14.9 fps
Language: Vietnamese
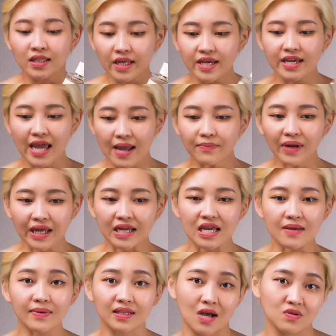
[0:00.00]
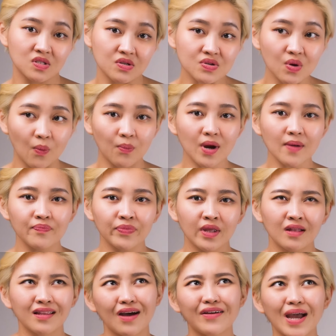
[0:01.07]
thì em này khi mà thảo sử dụng á
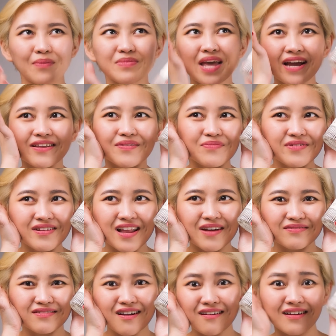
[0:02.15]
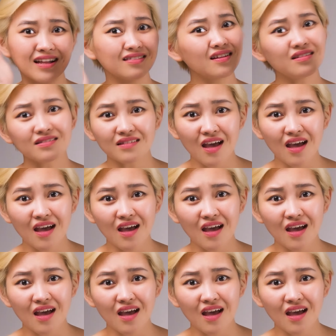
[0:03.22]
thảo cảm giác giống như là rất là tinh